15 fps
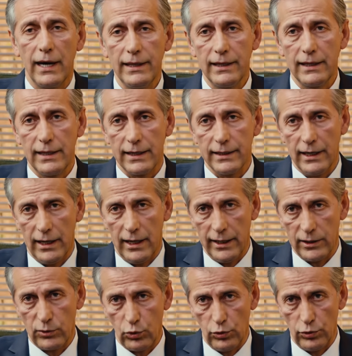annelerine
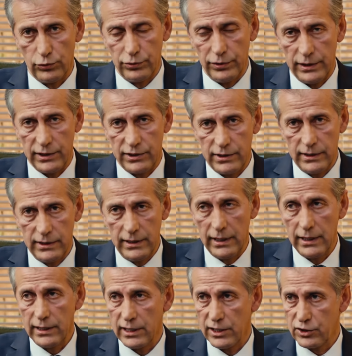ait olduğu için
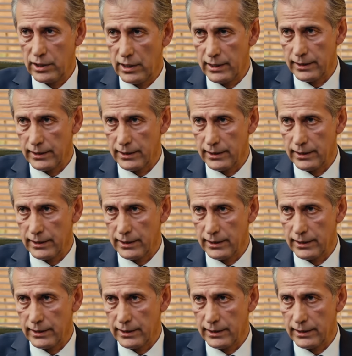Yeşil